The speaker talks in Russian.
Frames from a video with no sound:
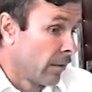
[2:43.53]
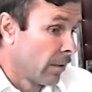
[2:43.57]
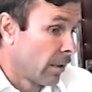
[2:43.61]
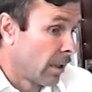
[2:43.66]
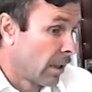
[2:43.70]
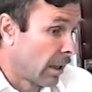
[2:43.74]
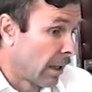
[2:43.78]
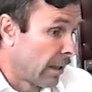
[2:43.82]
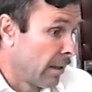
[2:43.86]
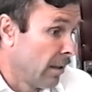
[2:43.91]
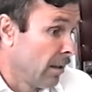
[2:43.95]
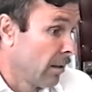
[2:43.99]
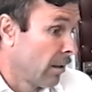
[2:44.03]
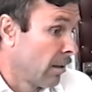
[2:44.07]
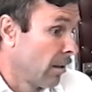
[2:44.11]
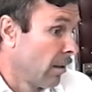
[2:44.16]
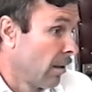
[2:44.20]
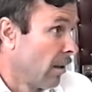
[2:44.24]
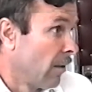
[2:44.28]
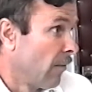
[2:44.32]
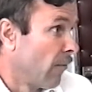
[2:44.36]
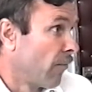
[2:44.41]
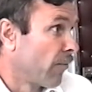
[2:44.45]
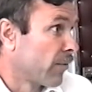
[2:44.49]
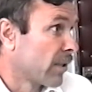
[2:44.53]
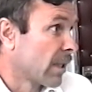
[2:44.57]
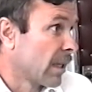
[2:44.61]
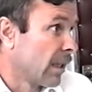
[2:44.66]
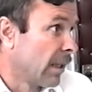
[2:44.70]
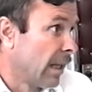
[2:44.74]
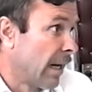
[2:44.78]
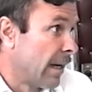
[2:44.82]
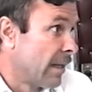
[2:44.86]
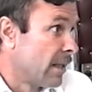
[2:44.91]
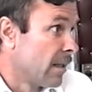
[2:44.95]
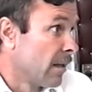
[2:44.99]
хранит в
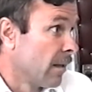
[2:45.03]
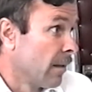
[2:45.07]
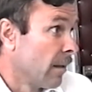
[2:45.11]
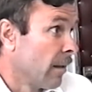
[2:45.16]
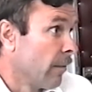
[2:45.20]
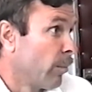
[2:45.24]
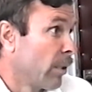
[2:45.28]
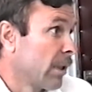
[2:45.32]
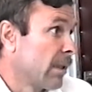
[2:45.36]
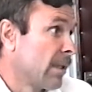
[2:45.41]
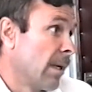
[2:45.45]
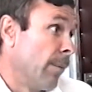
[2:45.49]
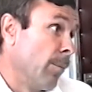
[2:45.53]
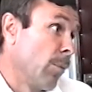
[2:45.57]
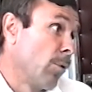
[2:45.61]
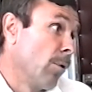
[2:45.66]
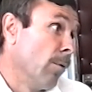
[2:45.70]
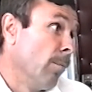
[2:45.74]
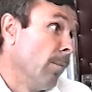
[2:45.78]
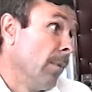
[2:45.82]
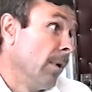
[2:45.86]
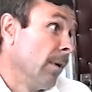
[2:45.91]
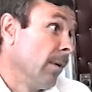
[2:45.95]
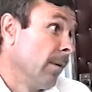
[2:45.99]
складе под замком.